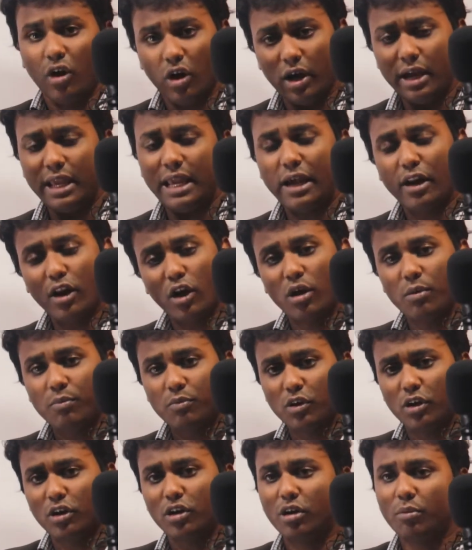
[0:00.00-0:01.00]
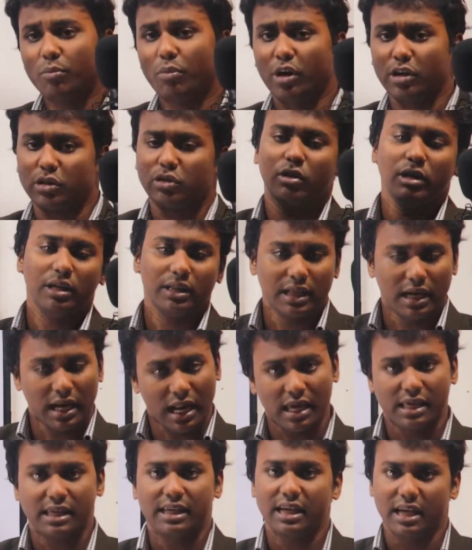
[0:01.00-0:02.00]
হয় এরকম কোনো বর্তনীতে
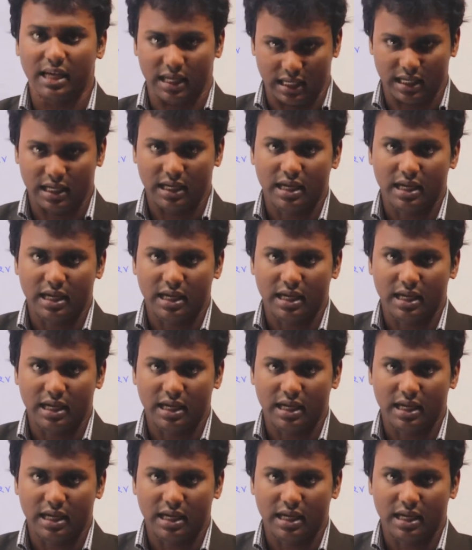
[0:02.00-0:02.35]
লাগিয়ে